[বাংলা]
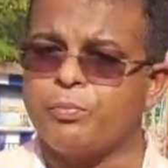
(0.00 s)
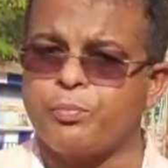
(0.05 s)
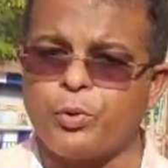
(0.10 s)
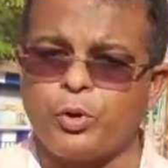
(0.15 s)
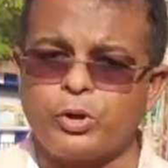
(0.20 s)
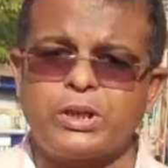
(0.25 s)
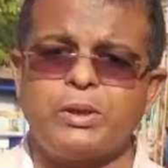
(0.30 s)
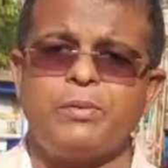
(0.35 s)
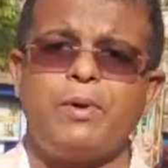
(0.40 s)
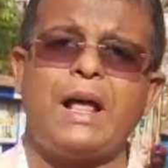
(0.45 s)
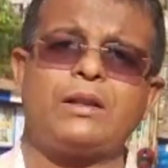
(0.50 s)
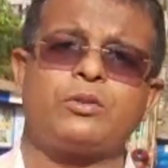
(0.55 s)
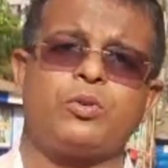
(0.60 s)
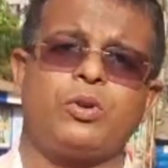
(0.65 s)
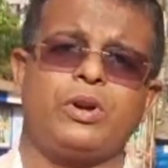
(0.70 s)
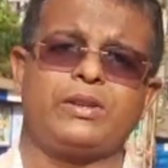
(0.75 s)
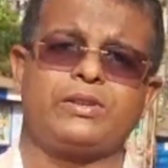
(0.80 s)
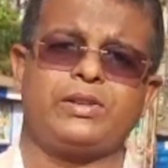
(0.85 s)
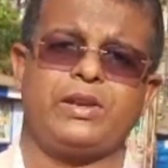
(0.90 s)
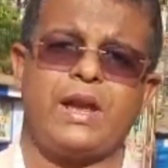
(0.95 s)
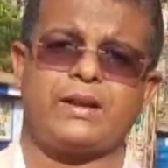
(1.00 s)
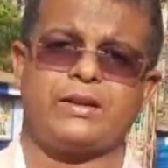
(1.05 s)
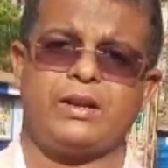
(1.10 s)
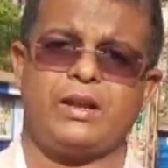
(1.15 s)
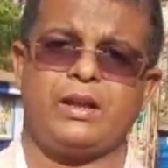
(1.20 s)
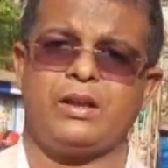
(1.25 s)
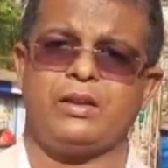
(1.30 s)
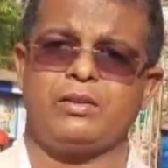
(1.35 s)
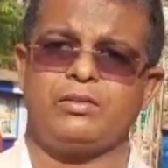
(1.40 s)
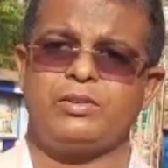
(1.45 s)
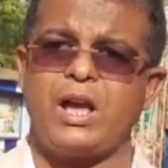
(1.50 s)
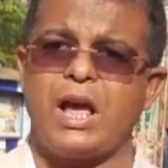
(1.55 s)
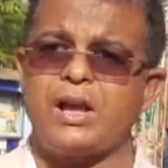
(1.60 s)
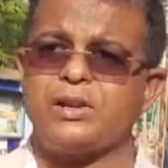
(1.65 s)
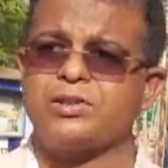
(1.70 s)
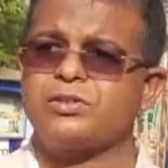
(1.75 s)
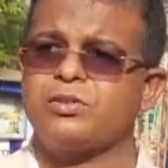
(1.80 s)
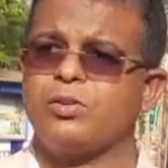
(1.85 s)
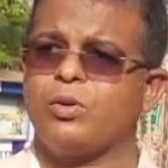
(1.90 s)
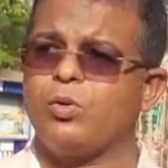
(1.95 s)
প্রতিবাদ করেছে একটা
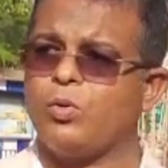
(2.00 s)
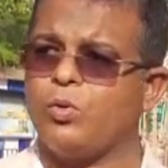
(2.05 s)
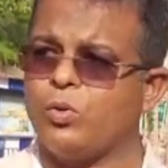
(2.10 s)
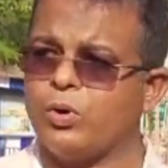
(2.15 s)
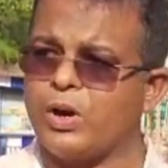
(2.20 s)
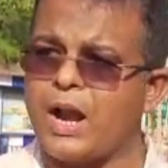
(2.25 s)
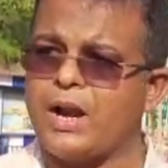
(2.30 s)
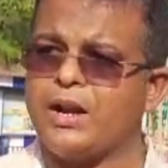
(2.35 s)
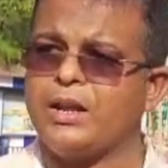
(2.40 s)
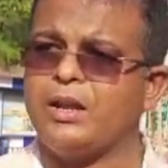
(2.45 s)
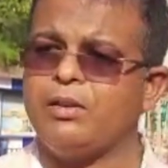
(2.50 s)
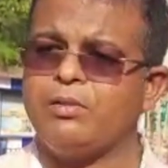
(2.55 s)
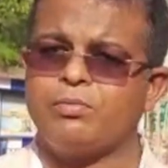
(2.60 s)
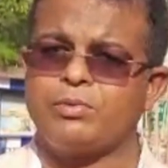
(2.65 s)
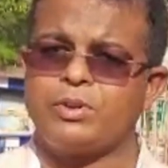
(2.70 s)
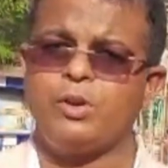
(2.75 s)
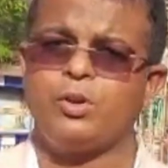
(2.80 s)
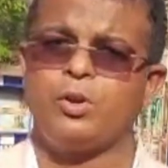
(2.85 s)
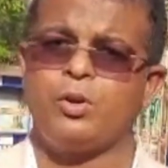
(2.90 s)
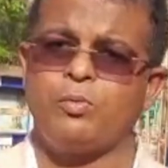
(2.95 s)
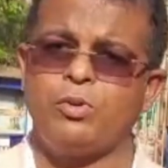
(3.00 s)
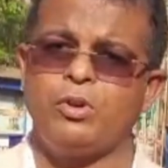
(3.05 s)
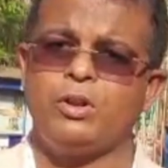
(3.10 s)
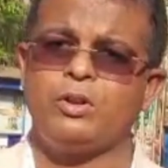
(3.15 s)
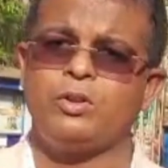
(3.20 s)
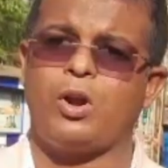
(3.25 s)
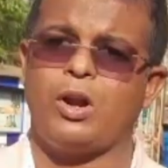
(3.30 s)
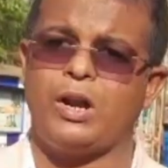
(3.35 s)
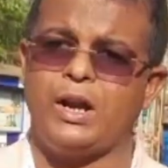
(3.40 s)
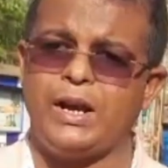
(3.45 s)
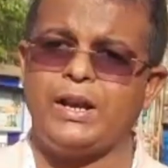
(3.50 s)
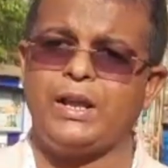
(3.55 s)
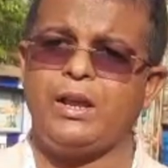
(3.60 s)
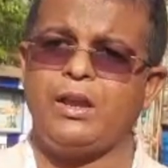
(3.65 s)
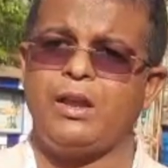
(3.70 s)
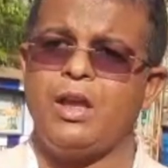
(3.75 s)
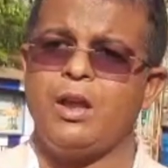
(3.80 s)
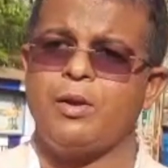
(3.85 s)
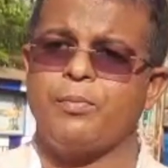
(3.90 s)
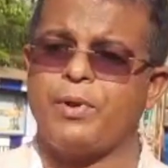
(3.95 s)
জাস্ট ওনারই তৃণমূল দলেরই
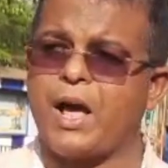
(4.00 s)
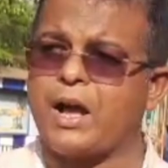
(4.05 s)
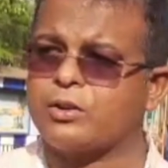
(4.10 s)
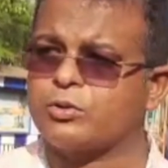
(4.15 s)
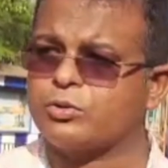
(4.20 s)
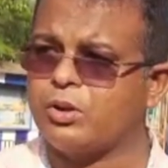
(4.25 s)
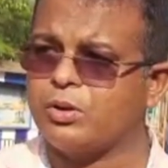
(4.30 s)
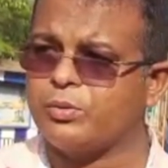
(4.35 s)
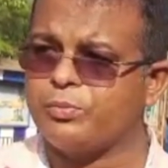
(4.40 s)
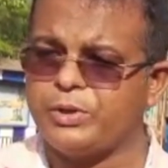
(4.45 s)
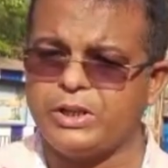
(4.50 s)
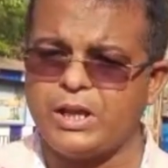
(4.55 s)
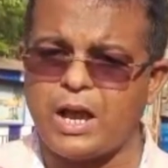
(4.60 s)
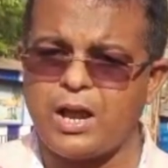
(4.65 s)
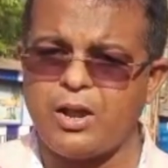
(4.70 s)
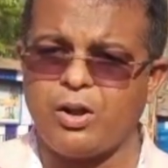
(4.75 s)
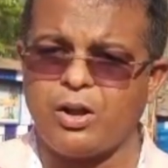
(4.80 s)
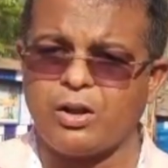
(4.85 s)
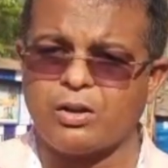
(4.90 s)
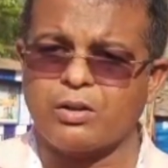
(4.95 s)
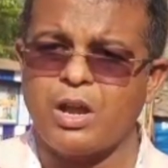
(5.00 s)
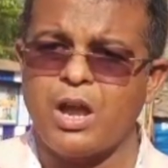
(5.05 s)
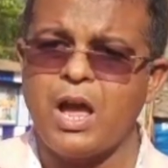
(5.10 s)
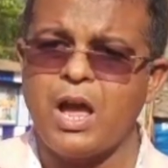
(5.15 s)
প্রাক্তন বিধায়ক